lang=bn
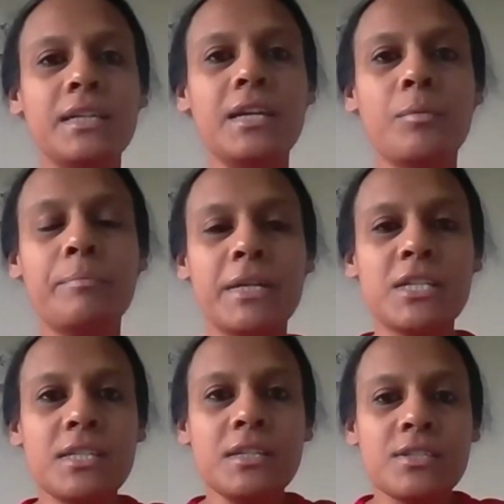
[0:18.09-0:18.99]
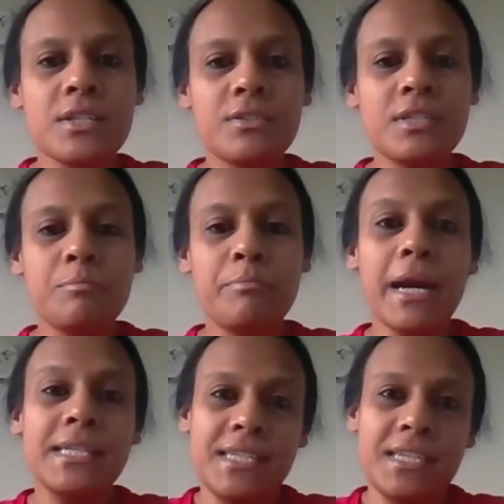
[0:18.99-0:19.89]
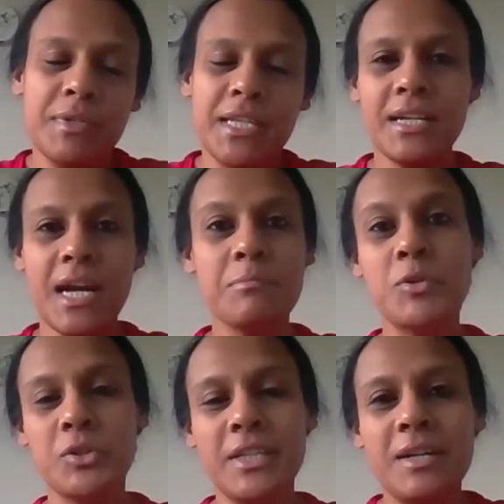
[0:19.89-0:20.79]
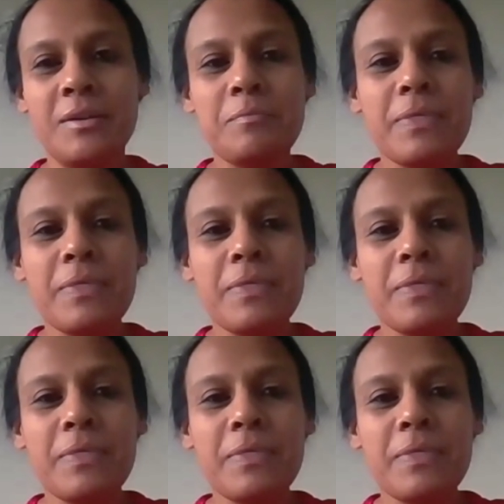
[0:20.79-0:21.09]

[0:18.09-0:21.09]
থাকি এই অভ্যাসটা সেটা হচ্ছে বাইটিং মানে কামড় দেয়া